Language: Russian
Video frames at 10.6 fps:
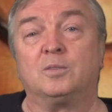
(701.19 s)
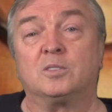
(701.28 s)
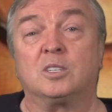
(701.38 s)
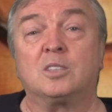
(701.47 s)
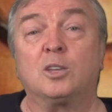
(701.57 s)

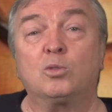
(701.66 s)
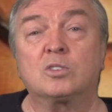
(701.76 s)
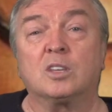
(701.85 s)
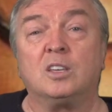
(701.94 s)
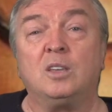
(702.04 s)

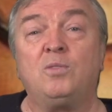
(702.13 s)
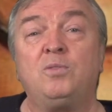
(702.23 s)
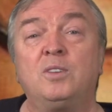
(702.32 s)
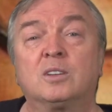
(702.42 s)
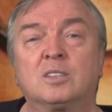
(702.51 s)
Создается
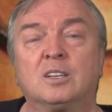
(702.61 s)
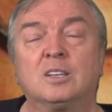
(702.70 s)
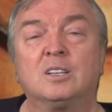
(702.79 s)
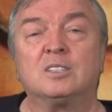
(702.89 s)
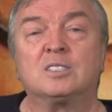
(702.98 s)
эффект
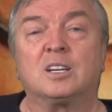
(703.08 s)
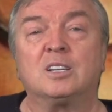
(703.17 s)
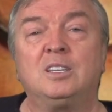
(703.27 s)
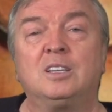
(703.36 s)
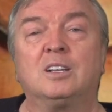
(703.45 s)
сродни